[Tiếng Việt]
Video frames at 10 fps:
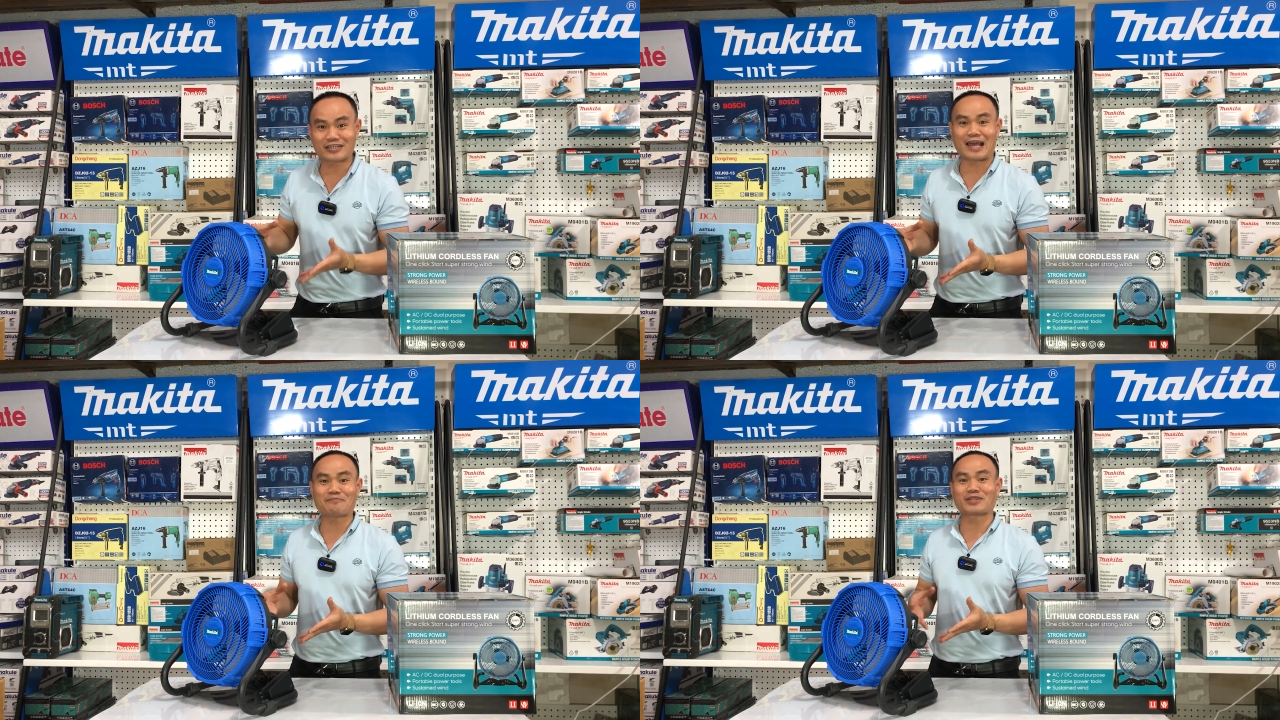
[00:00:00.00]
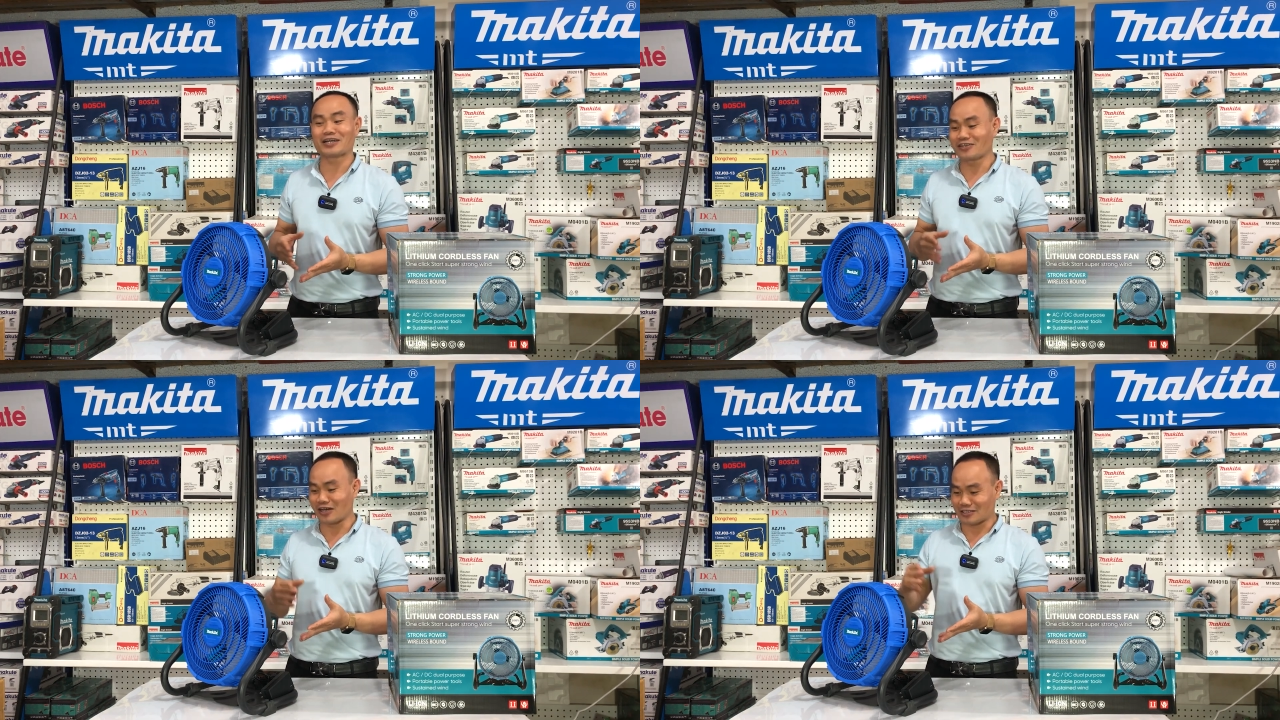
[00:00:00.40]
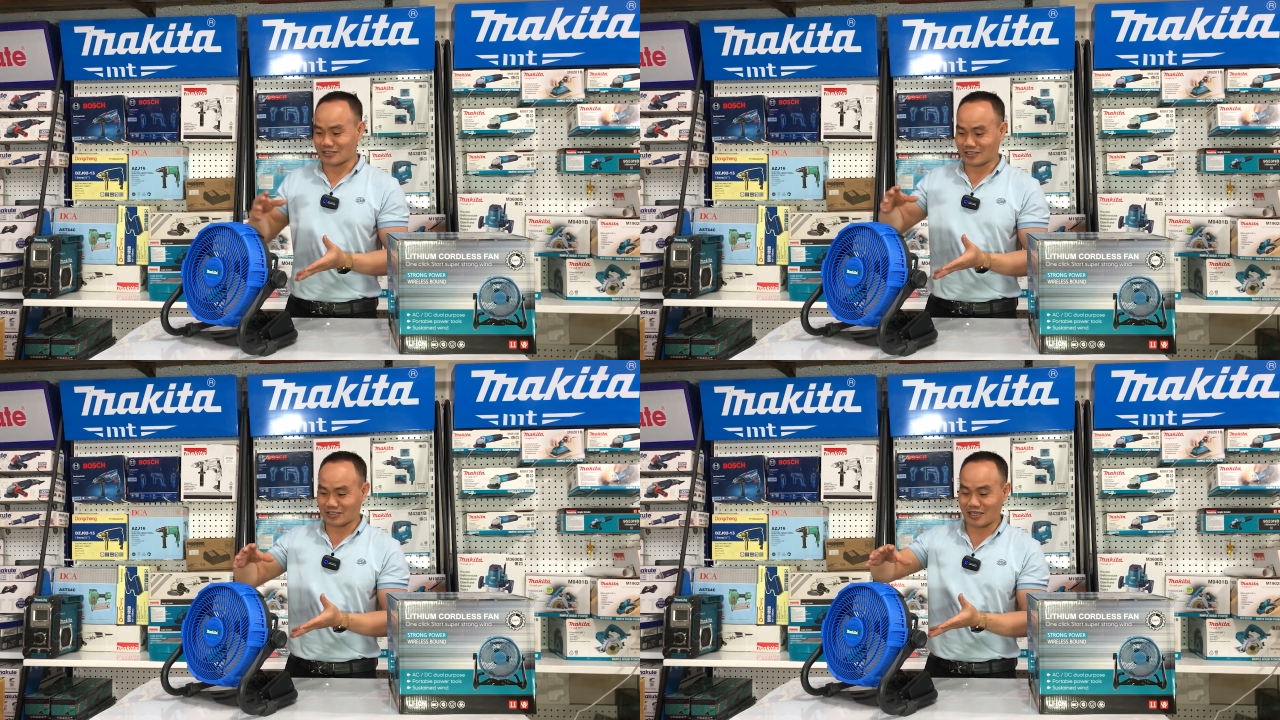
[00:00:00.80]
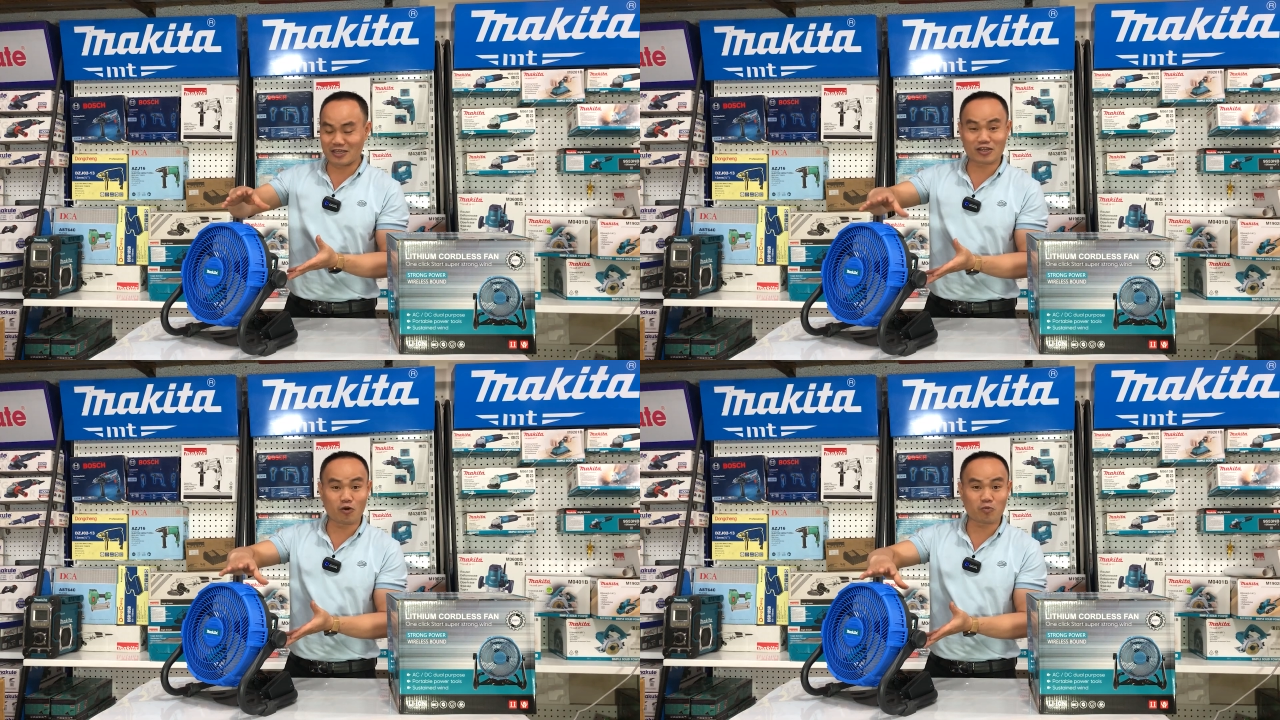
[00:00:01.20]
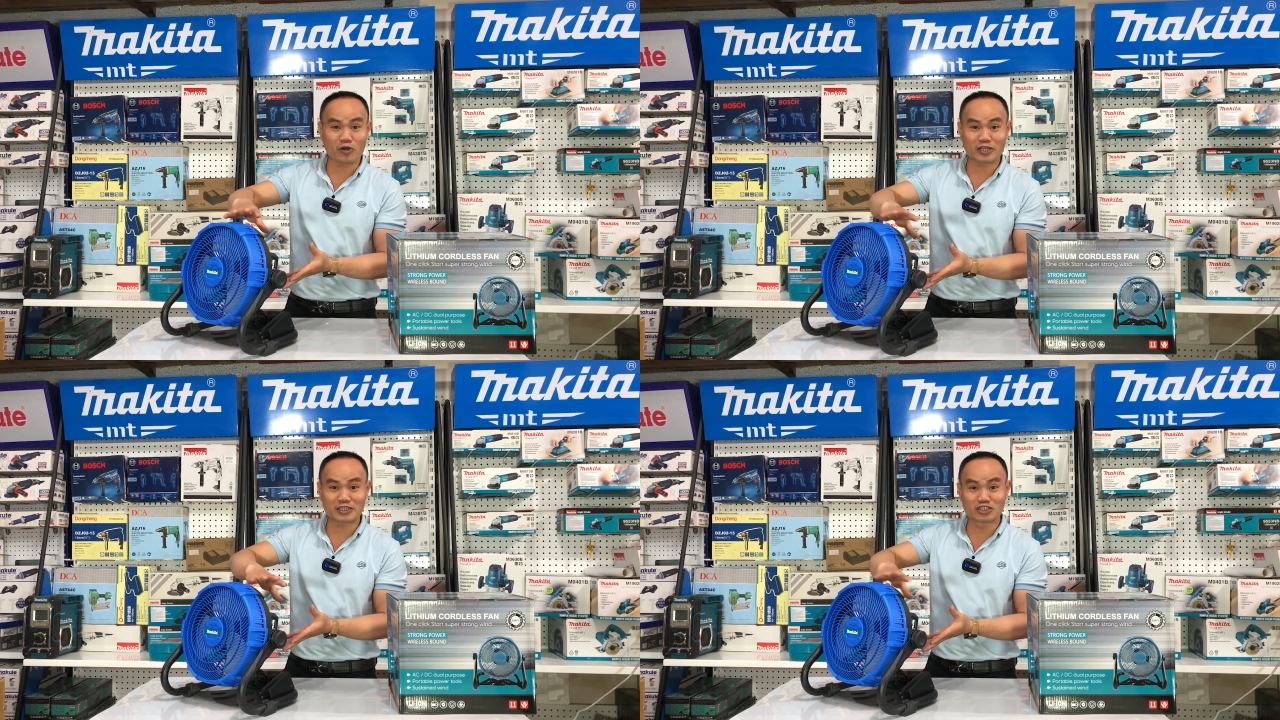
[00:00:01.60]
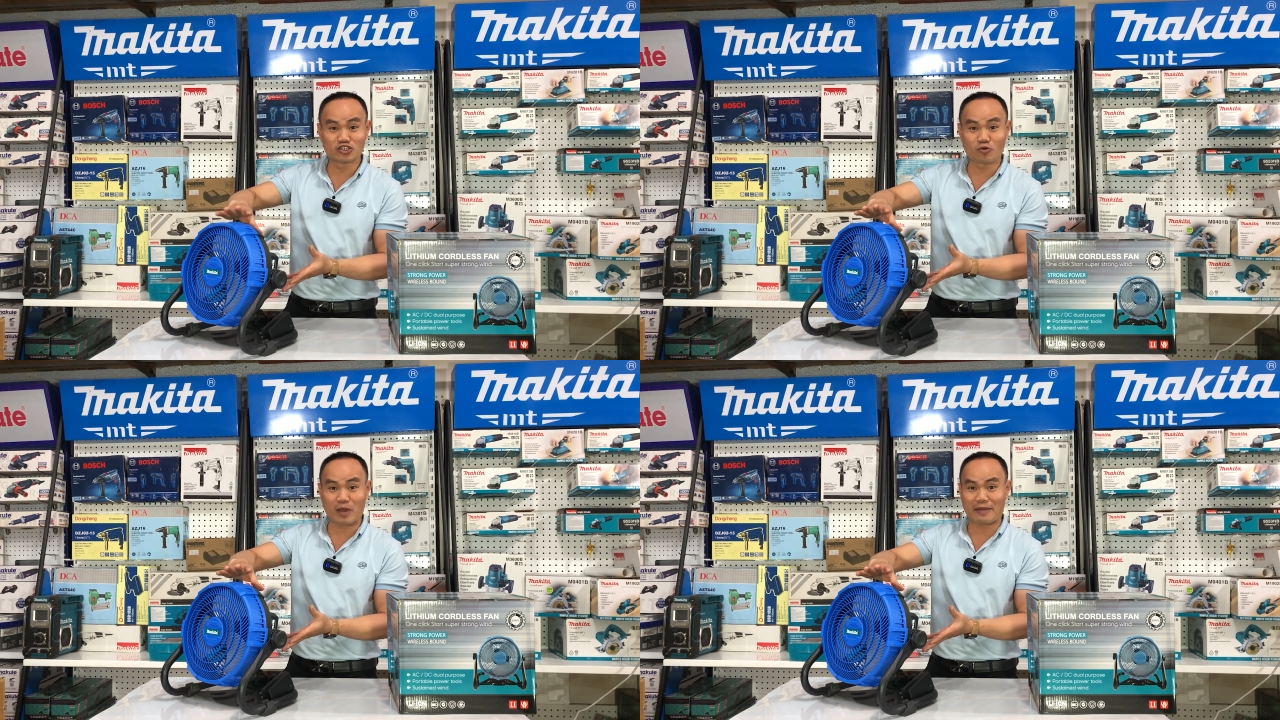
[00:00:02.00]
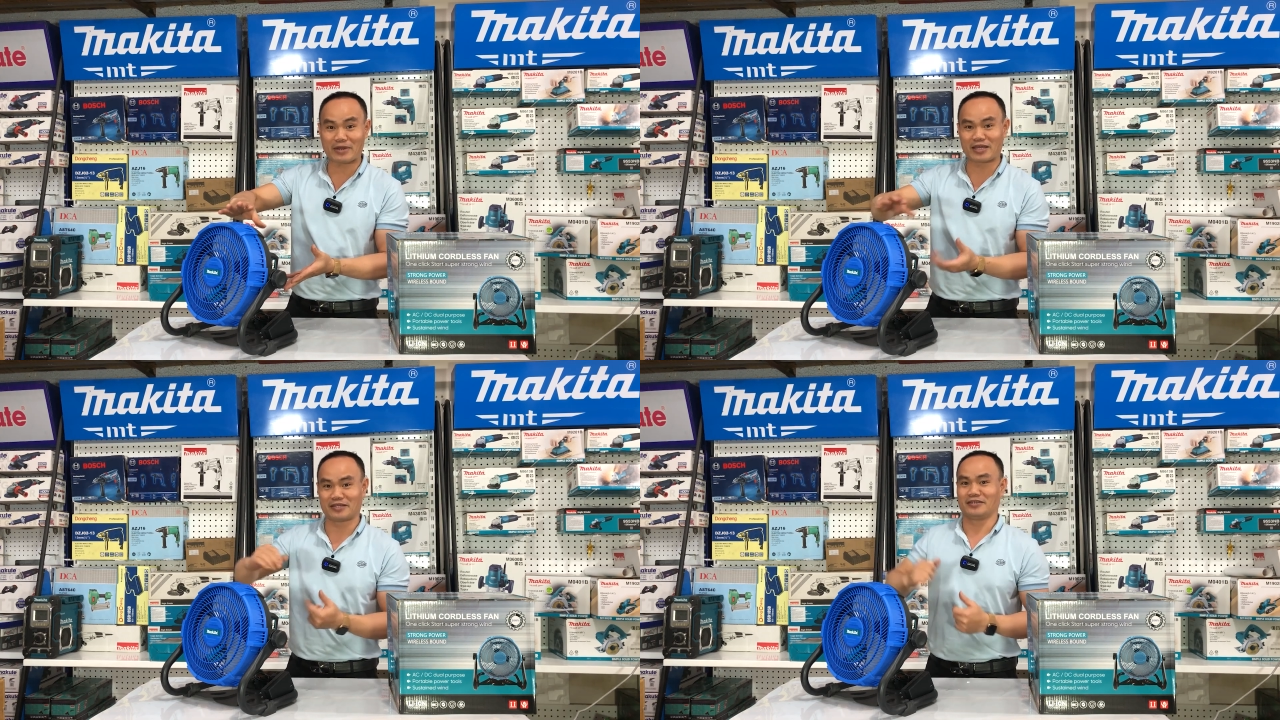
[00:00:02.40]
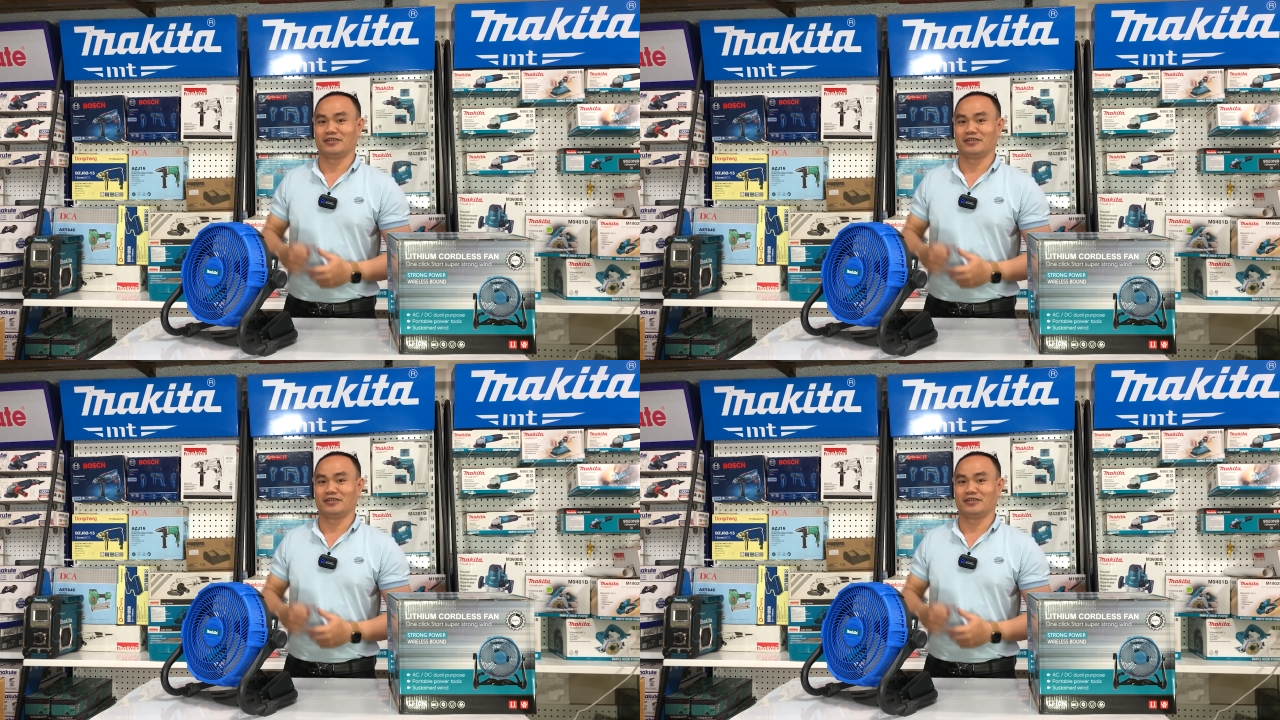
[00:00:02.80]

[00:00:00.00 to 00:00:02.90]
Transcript: đem tới được thì cũng có thể sử dụng em này.